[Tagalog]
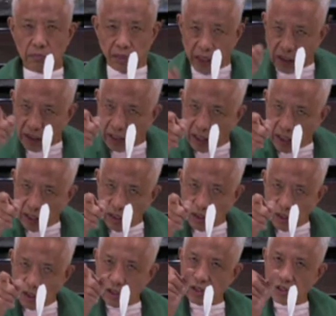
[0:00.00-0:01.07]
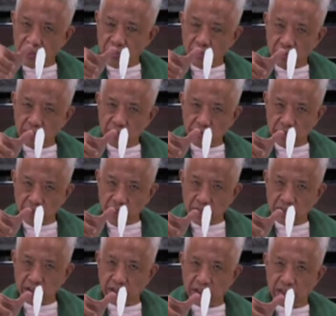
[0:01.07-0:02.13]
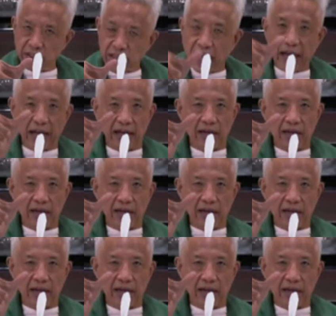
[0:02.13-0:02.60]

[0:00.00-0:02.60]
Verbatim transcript: Para results-oriented ka.